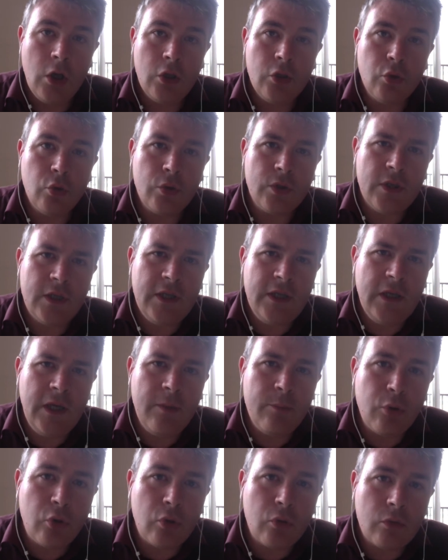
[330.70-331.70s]
Donc il
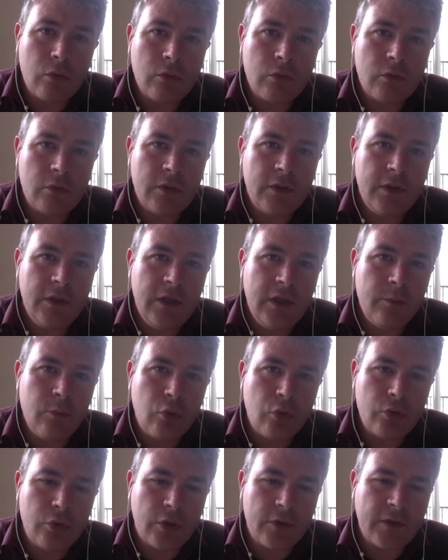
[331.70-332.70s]
est bon il est
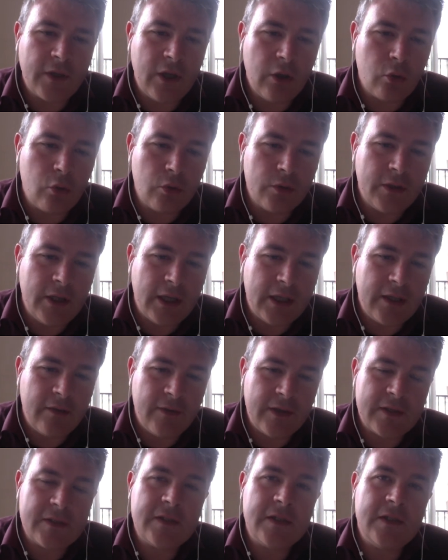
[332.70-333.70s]
bon d'entrer en contact
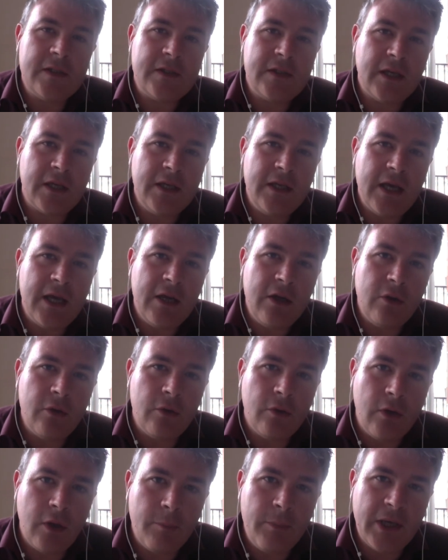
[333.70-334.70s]
avec ces céréales
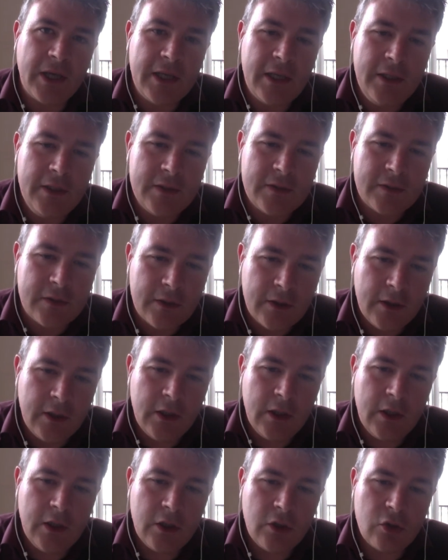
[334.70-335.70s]
euh, impérialistes
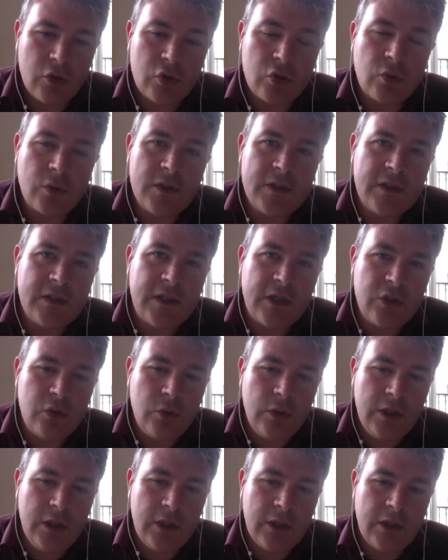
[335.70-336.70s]
que sont les
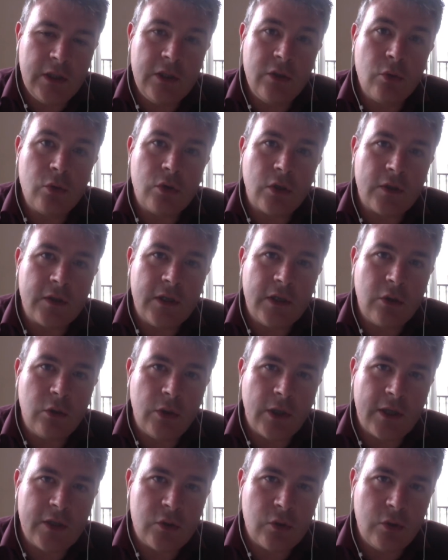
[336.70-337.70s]
États-Unis et de tenter de
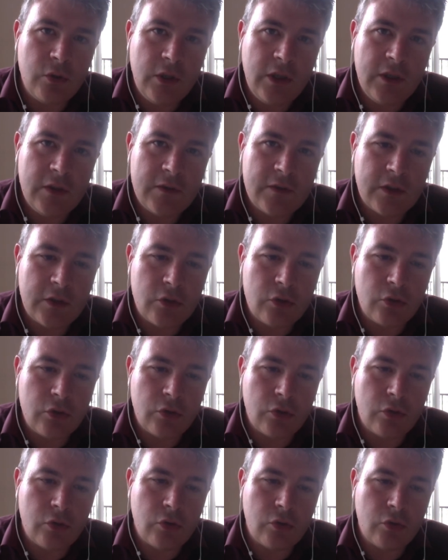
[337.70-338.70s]
les raisonner. Ça,
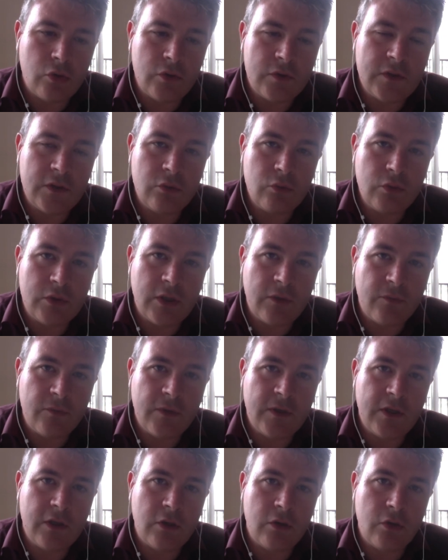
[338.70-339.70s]
c'est tout à fait
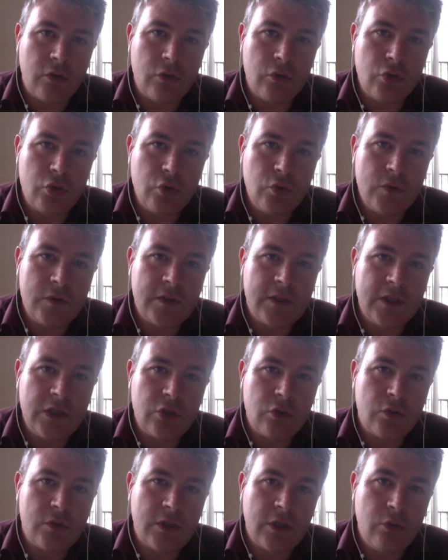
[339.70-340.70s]
euh, juste et
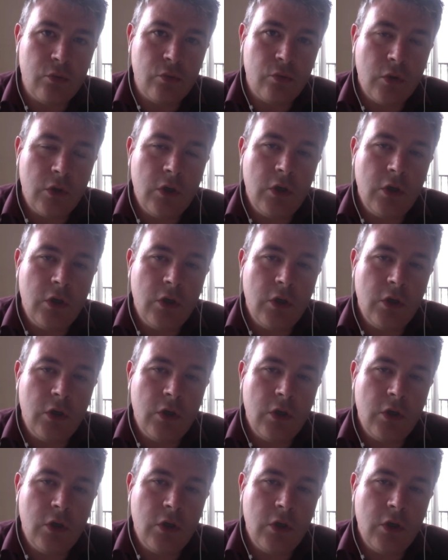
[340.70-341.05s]
je salue